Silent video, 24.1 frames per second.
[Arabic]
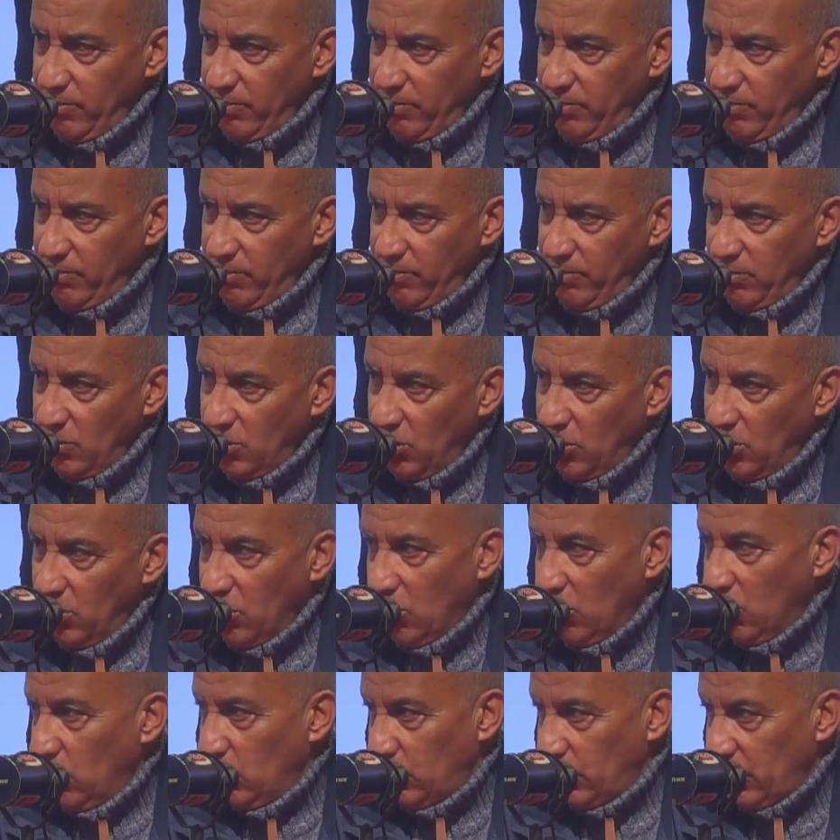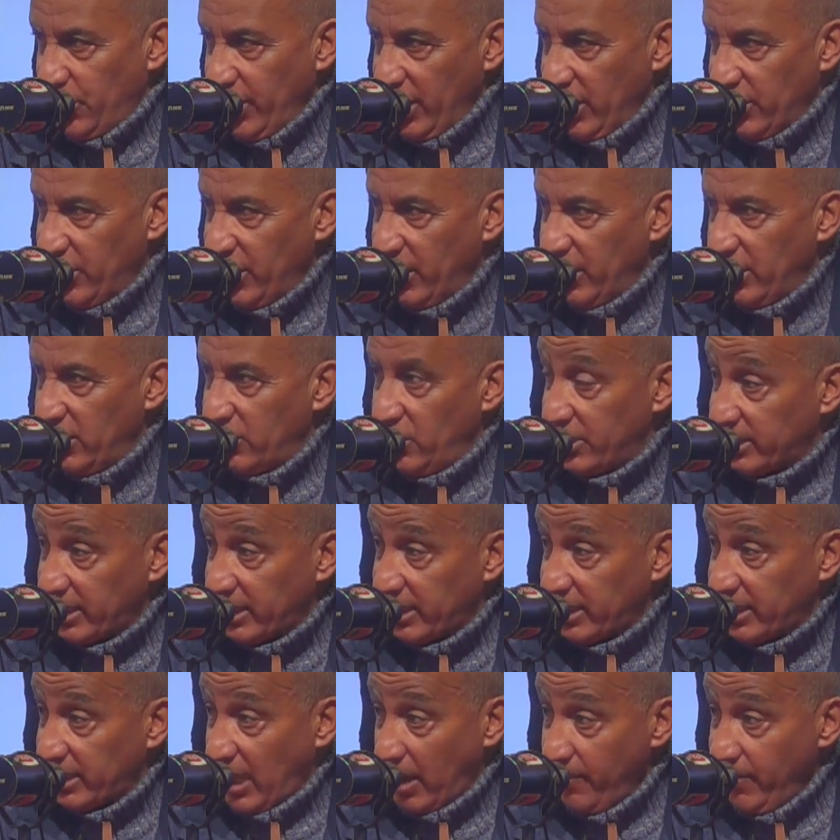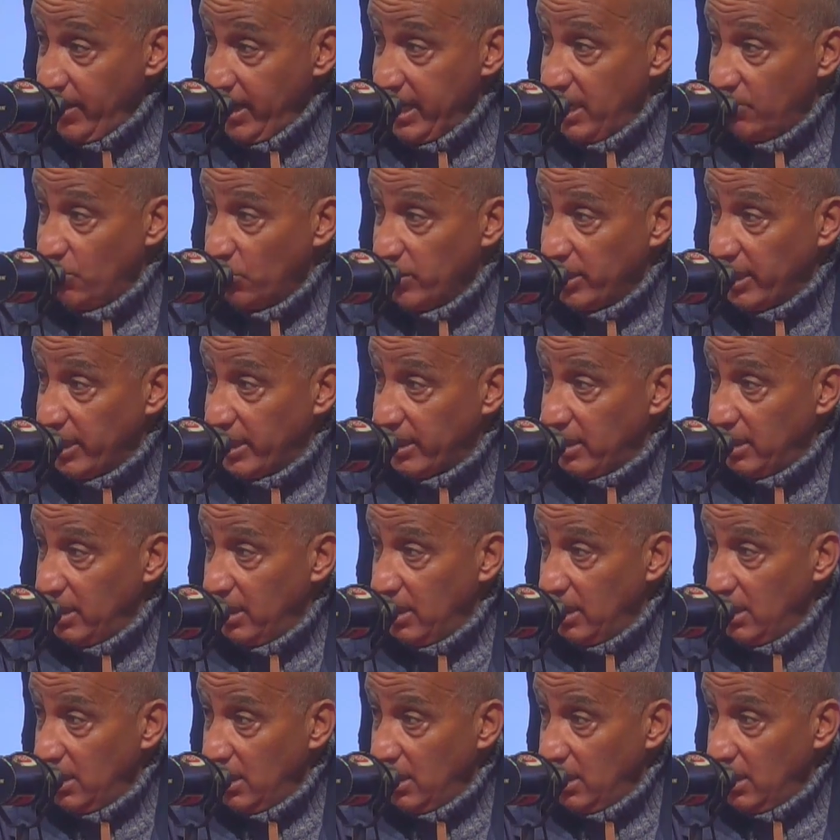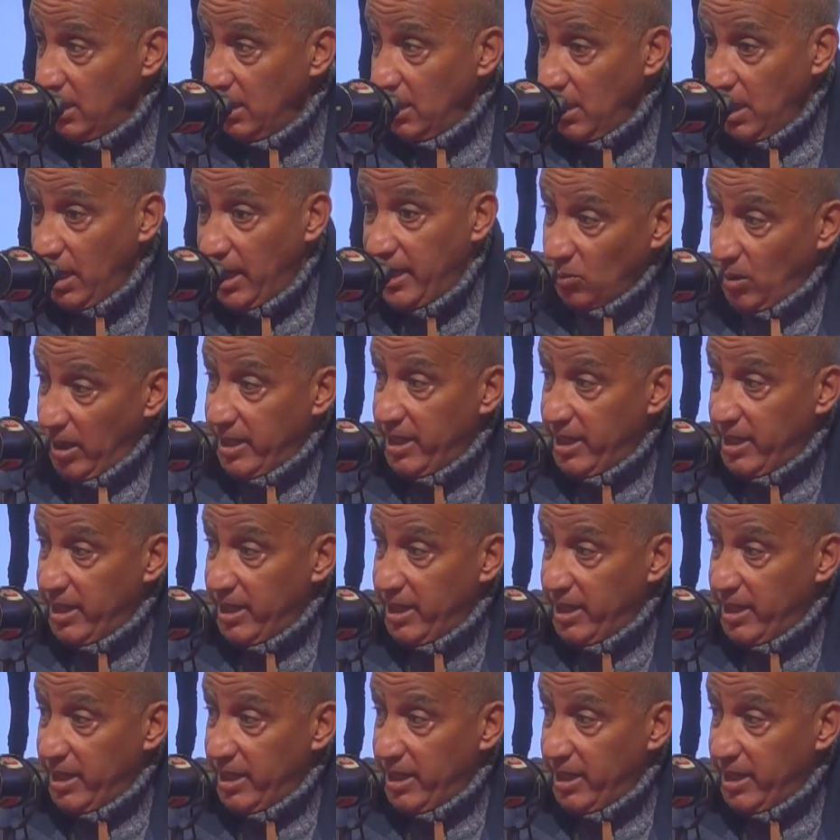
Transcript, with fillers: شويه غادي يجي صعيب وشي شي, شي حاجه طبيعيه منير